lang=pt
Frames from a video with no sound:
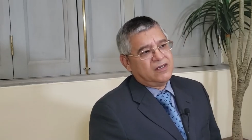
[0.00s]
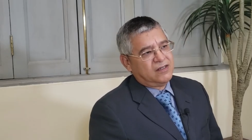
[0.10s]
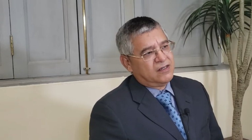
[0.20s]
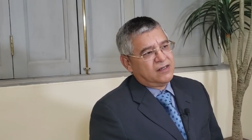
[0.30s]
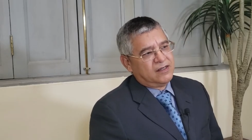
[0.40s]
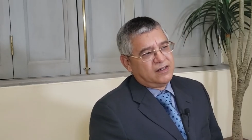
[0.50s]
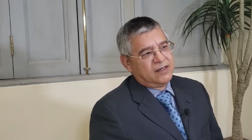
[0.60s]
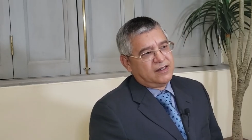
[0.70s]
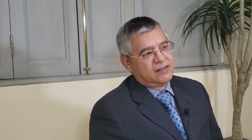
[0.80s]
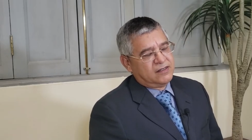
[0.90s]
É, é,
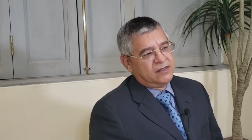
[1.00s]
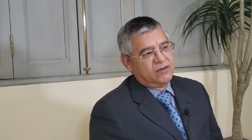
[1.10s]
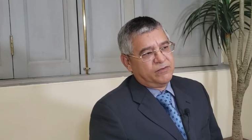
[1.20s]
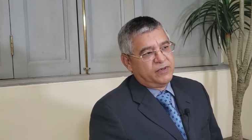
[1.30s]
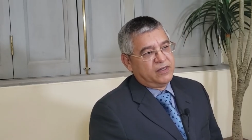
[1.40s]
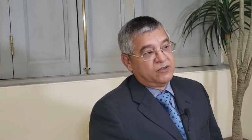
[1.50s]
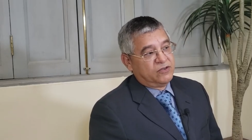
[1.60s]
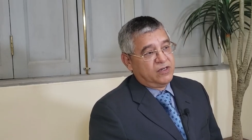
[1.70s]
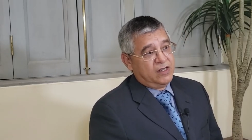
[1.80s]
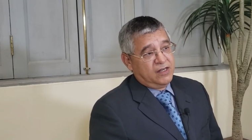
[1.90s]
é assim que eu
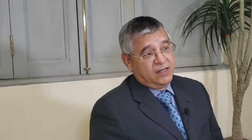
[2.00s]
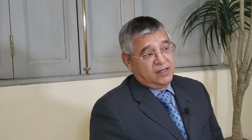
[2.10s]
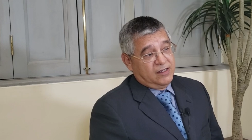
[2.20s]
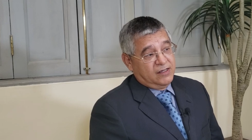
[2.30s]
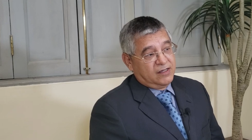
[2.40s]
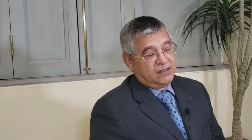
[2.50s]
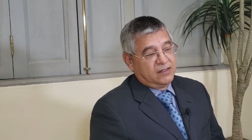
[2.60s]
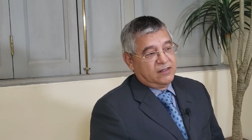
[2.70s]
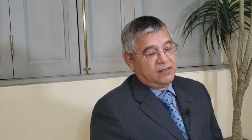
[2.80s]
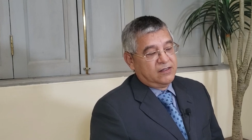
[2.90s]
penso e é
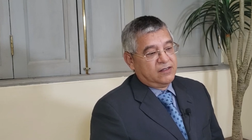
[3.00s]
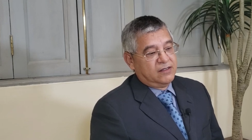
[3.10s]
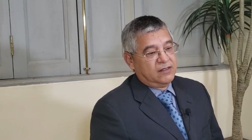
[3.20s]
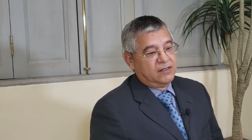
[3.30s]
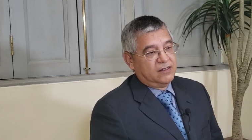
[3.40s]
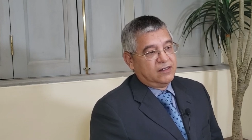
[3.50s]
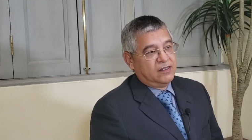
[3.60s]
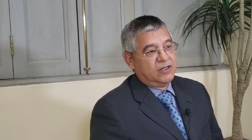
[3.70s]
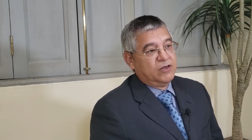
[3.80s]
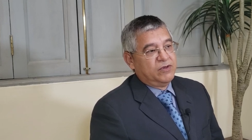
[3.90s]
assim que,
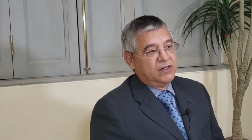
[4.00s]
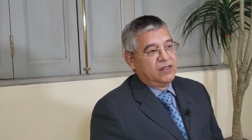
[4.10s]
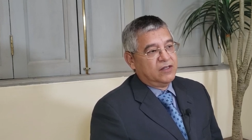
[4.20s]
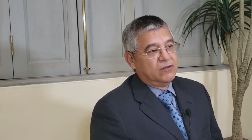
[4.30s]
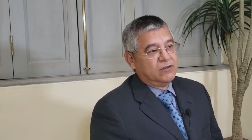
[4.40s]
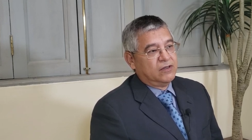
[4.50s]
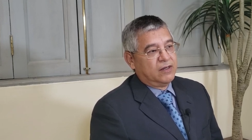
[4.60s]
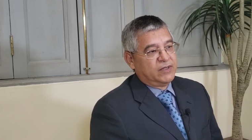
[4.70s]
que eu entendo a